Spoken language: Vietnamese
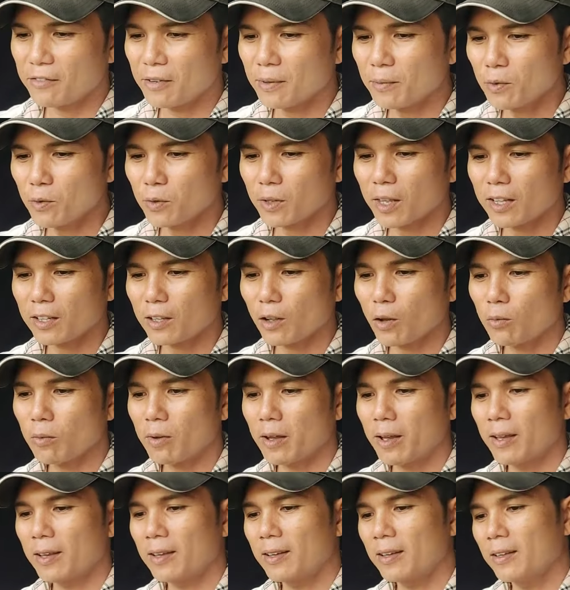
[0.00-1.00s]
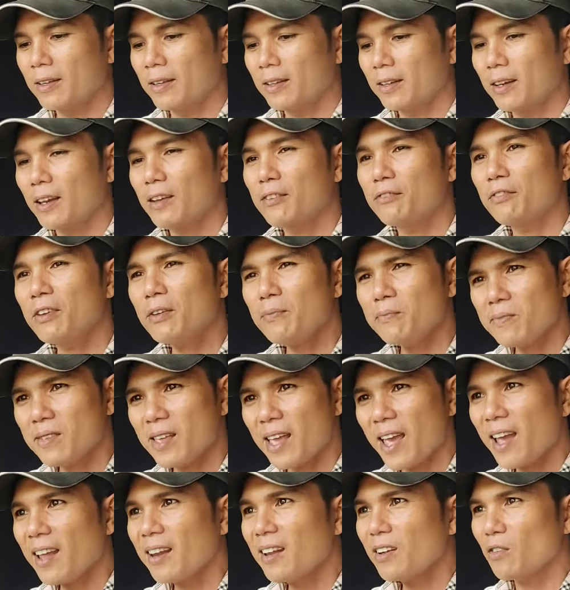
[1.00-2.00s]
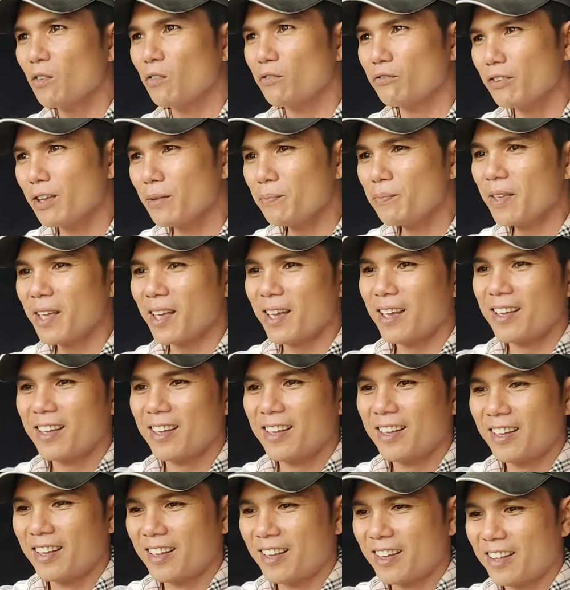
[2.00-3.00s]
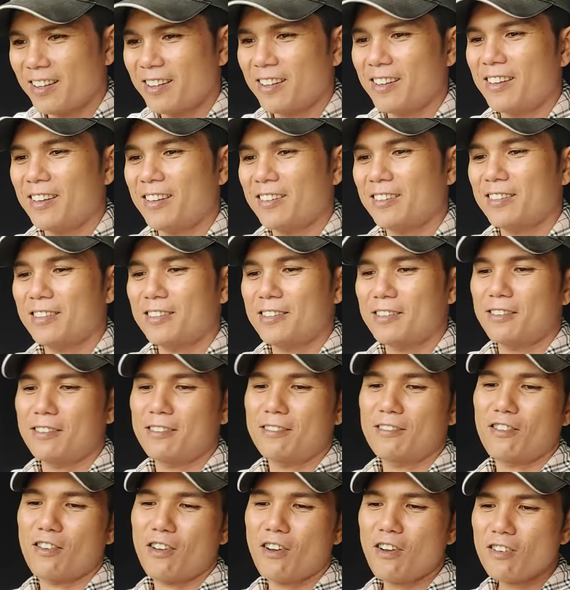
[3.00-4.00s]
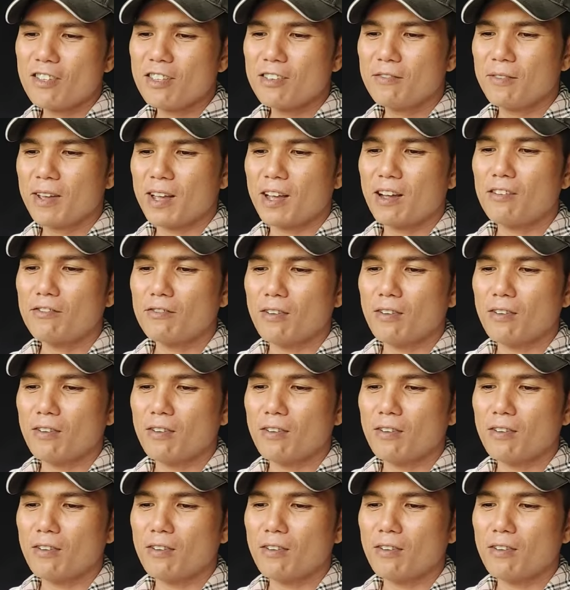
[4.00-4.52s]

cả vip của thanh tùng mà cả vip giá nó cũng vip nha à, nhó nhưng mà